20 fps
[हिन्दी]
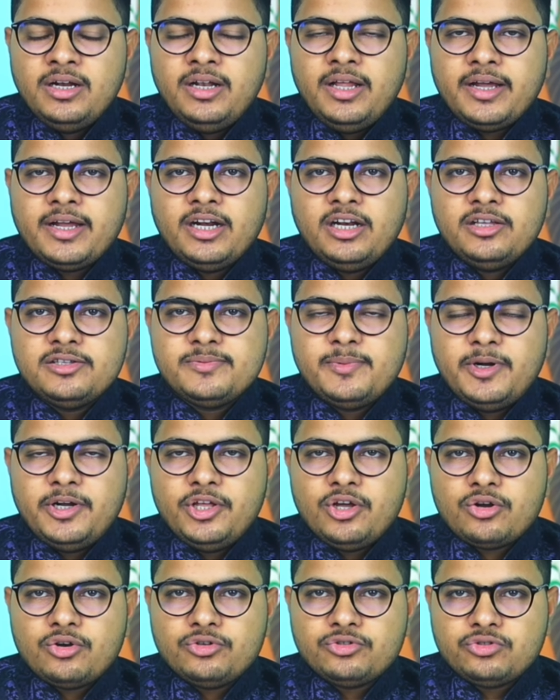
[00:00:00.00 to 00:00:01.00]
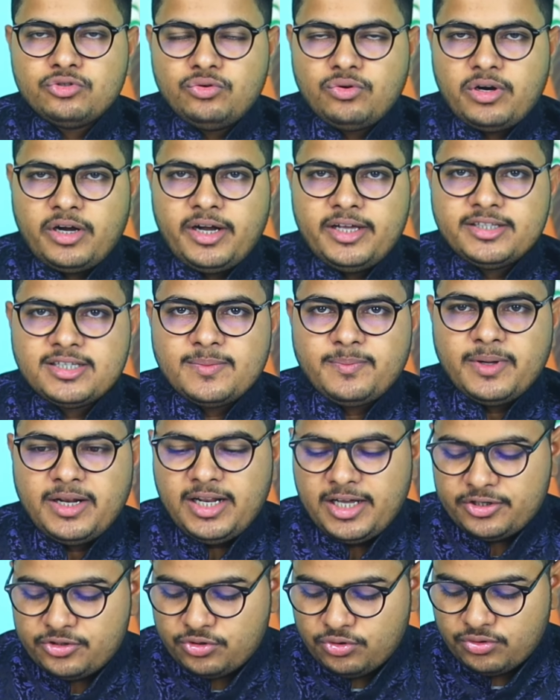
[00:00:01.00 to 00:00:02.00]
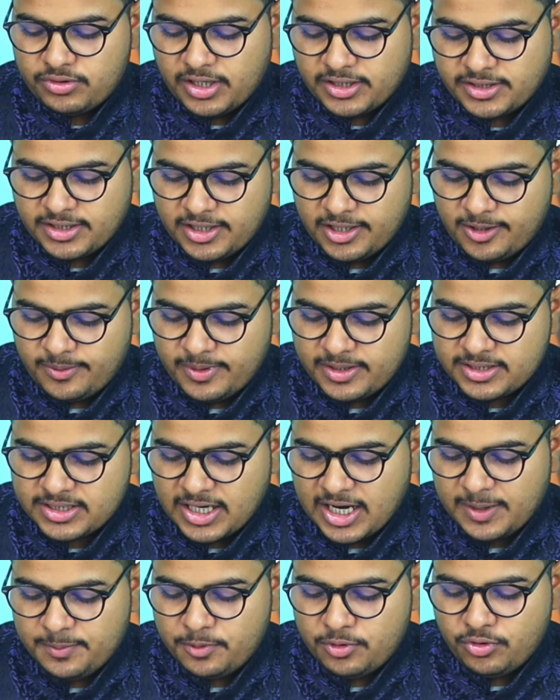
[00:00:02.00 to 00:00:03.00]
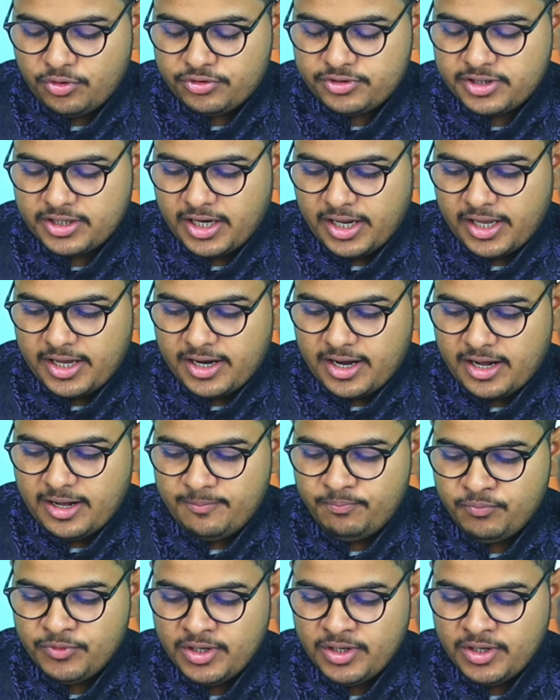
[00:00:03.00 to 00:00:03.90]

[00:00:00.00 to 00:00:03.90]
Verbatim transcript: लेकिन इस वीडियो को शुरू करने से पहले एक छोटा सा रिक्वेस्ट आप लोगों से रहेगा